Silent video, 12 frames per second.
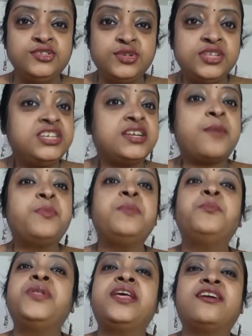যদি সেটা
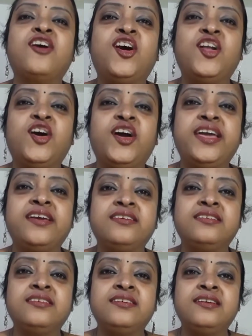পিঁপড়ের ঘর হয়
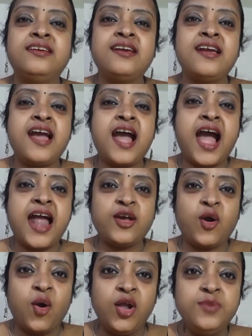আর
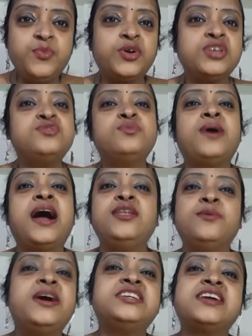অল্প কিছু
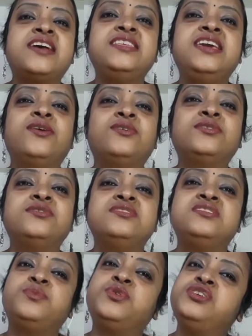ভালোবাসা দিয়েও
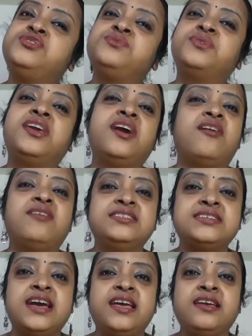জীবনে সুখী হওয়া
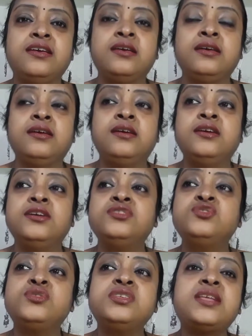যায়
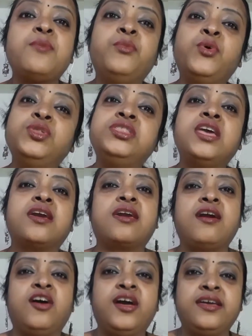যদি তা মন
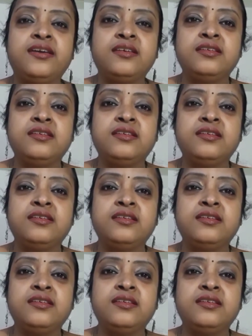থেকে হয়